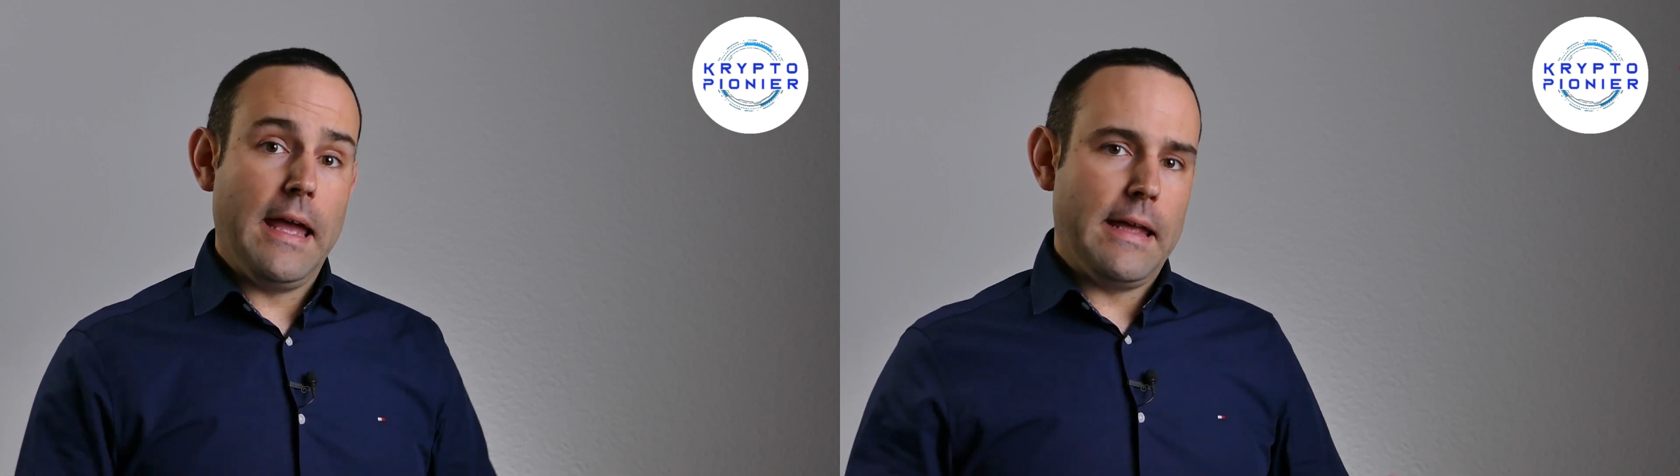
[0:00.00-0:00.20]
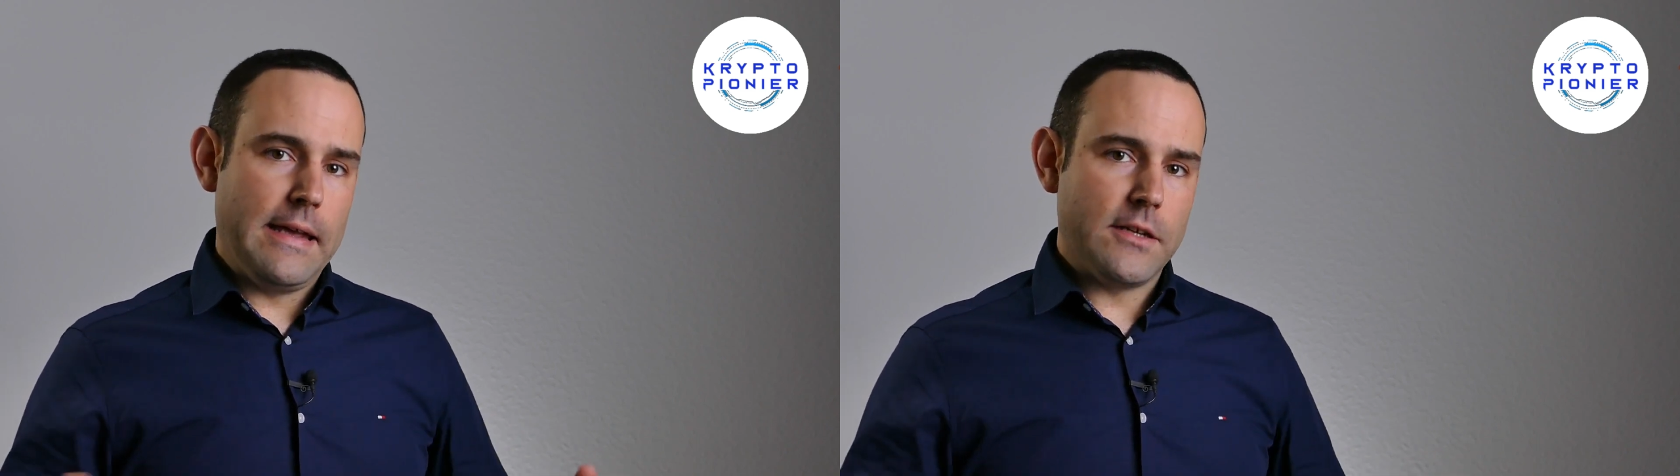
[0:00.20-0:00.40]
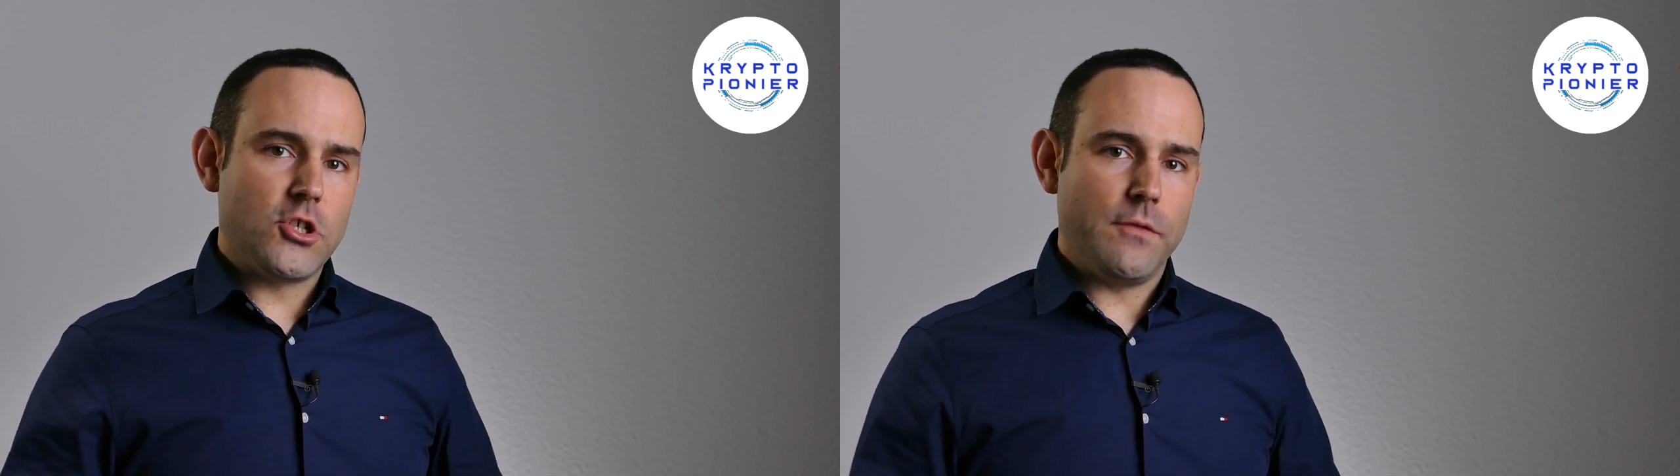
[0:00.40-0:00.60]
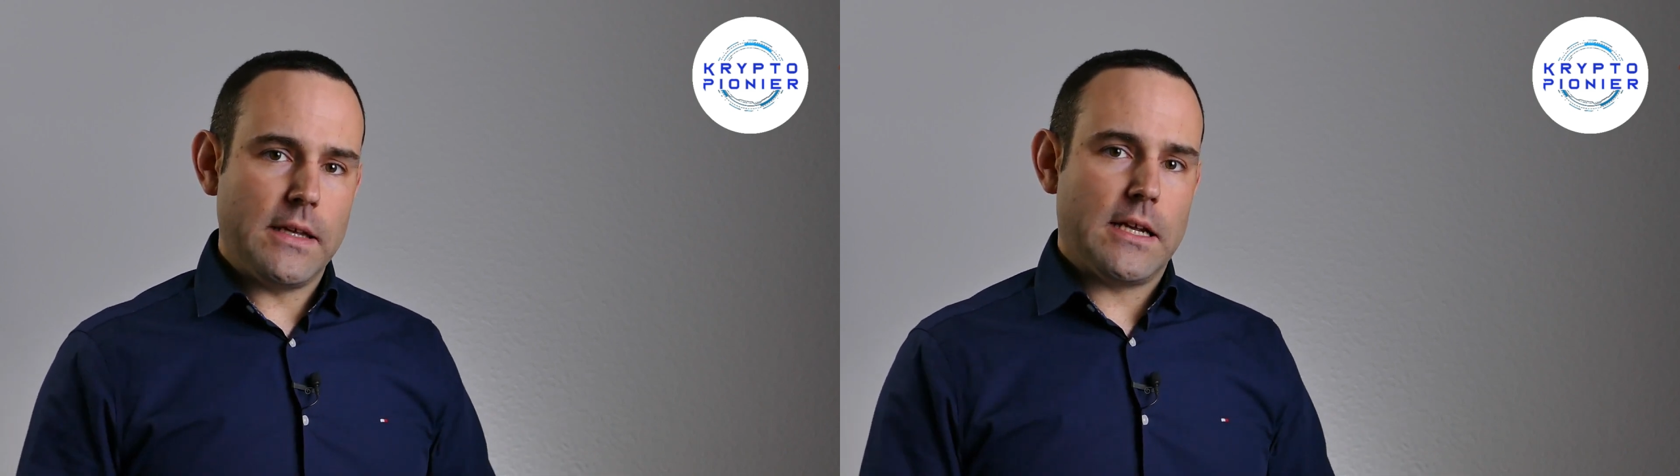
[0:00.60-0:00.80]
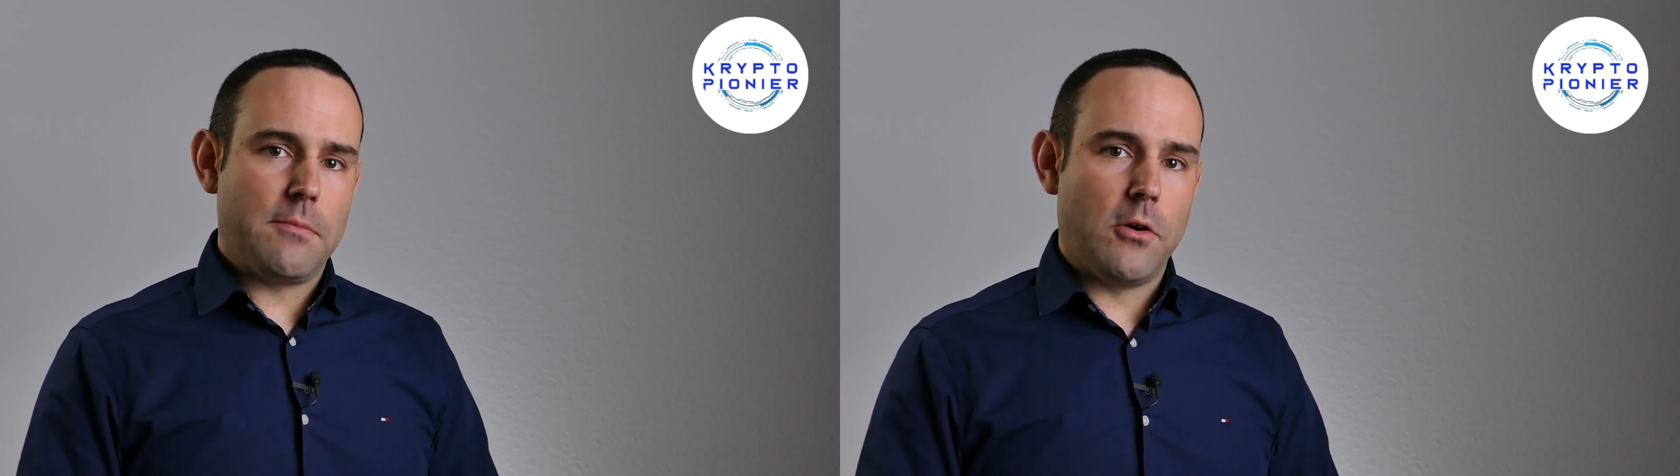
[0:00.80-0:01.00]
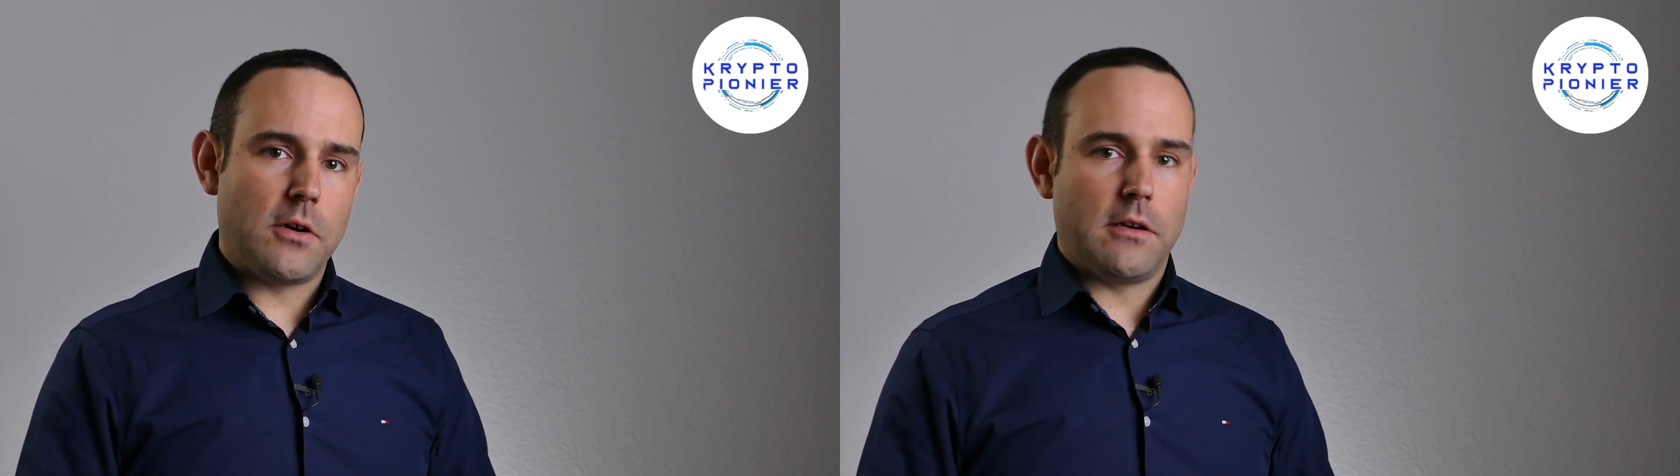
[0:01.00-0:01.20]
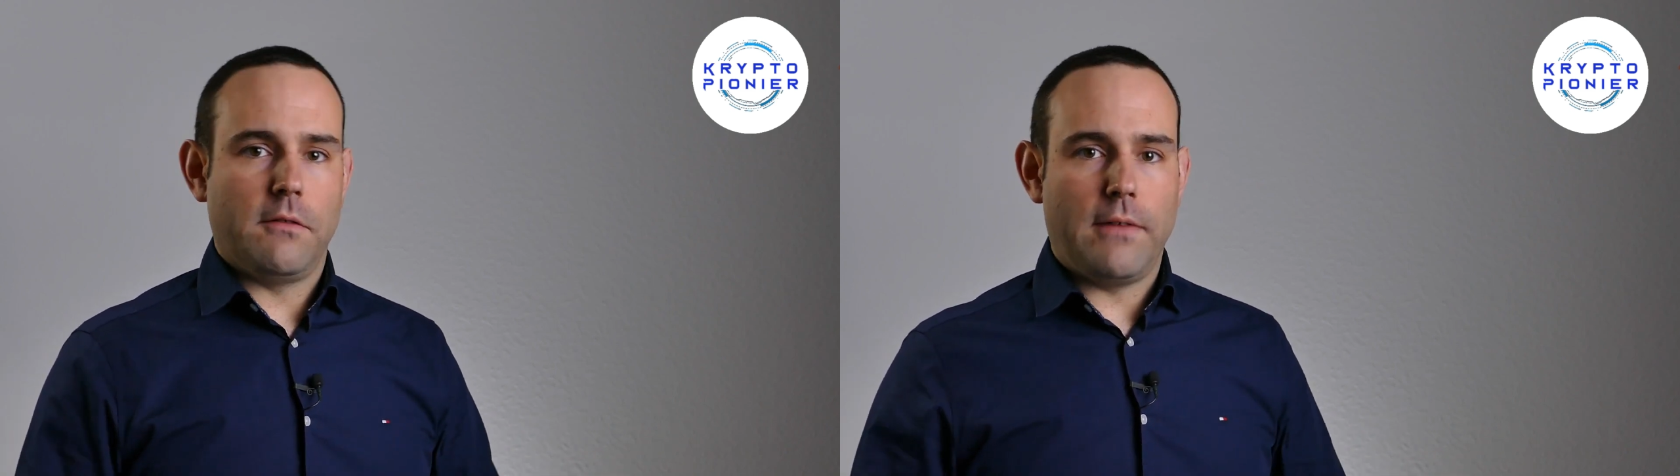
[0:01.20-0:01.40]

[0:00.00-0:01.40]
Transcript: eher schwierig machen,